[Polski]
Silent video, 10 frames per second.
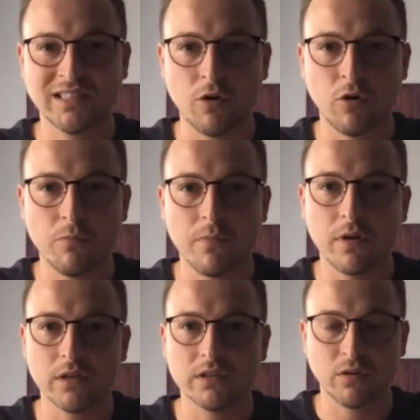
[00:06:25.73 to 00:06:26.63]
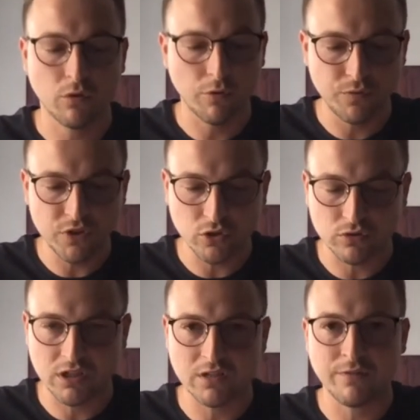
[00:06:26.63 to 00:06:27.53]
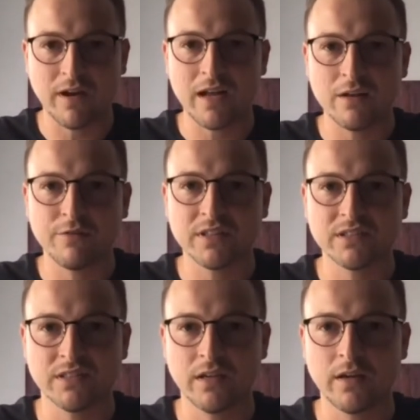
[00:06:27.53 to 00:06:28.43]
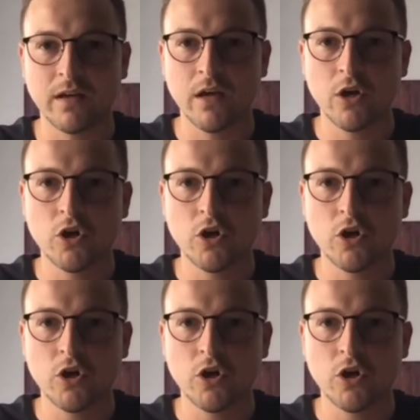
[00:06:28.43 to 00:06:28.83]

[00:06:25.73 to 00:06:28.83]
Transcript: całą, całkowicie odkrywa elewację,